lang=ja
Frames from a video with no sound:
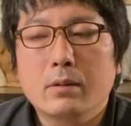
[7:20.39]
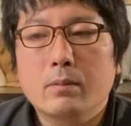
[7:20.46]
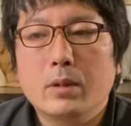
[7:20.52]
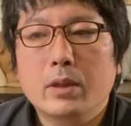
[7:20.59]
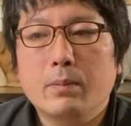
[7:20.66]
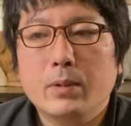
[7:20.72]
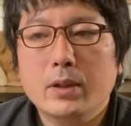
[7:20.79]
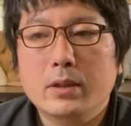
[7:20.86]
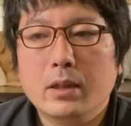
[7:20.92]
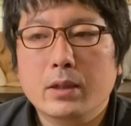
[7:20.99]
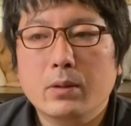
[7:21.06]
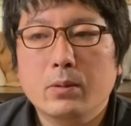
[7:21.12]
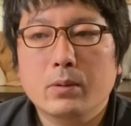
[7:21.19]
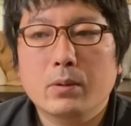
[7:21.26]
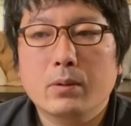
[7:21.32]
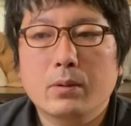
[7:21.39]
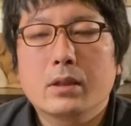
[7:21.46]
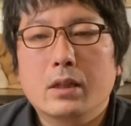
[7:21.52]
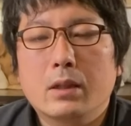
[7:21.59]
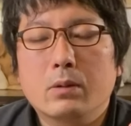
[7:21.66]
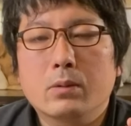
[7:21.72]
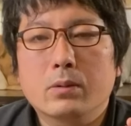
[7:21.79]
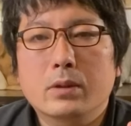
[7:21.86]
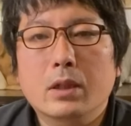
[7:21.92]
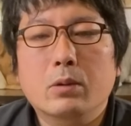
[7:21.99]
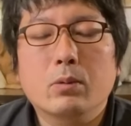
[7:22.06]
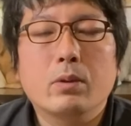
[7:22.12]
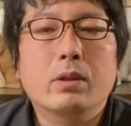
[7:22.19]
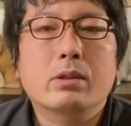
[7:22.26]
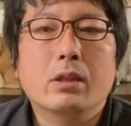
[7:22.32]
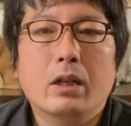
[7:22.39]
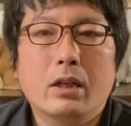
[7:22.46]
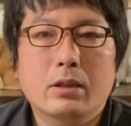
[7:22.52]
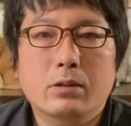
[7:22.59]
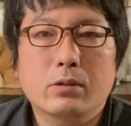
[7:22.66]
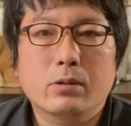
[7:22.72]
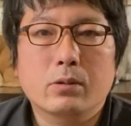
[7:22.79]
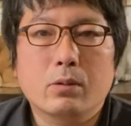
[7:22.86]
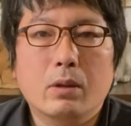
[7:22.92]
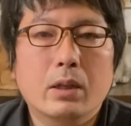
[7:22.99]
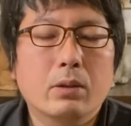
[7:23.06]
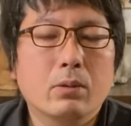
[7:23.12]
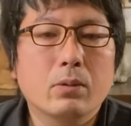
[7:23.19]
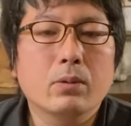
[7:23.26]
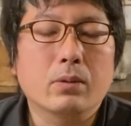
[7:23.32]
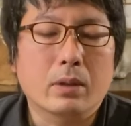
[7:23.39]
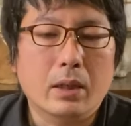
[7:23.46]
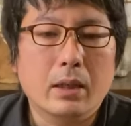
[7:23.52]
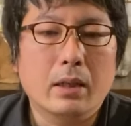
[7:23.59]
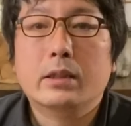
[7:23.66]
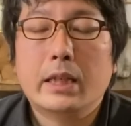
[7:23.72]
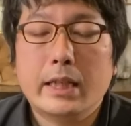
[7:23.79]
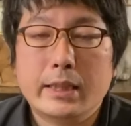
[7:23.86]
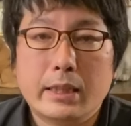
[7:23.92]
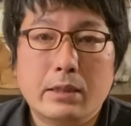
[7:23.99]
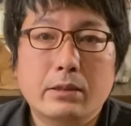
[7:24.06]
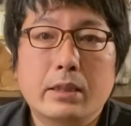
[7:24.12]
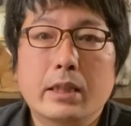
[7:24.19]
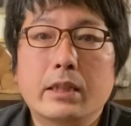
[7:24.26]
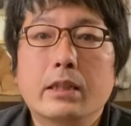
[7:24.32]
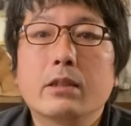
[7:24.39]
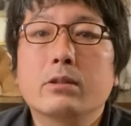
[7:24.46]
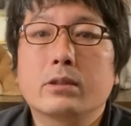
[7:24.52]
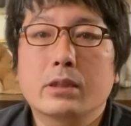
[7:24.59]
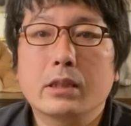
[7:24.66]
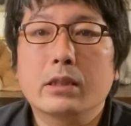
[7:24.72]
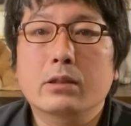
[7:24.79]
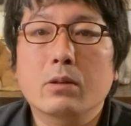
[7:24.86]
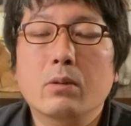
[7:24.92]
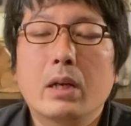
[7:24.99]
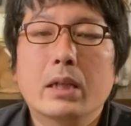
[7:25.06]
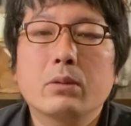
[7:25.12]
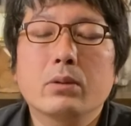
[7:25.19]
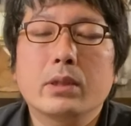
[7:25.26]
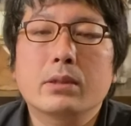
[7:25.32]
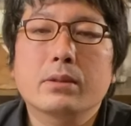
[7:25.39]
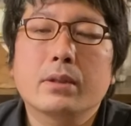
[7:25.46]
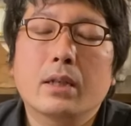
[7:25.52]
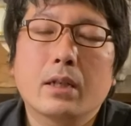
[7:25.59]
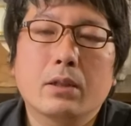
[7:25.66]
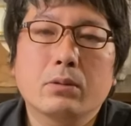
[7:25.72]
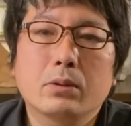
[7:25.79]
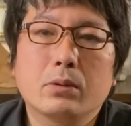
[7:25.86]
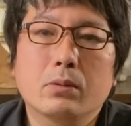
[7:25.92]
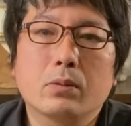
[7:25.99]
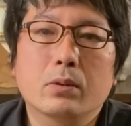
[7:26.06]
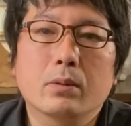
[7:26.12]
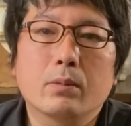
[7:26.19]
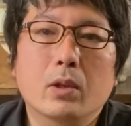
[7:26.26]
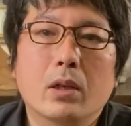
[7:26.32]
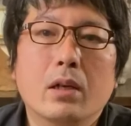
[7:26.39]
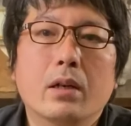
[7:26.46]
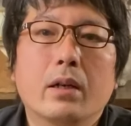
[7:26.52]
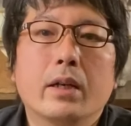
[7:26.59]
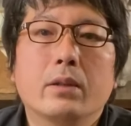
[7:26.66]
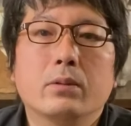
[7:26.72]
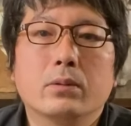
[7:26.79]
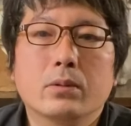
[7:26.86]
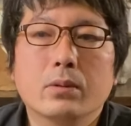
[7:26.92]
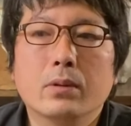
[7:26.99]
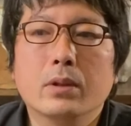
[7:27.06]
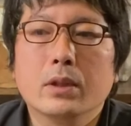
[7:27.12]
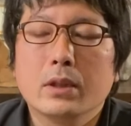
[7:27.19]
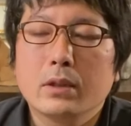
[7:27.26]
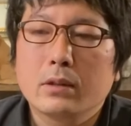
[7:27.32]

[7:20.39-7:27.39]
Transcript: まあ、やっぱり先ほどのあの里親探すとかの方が建設的ですしその後につながるっていうことも考えると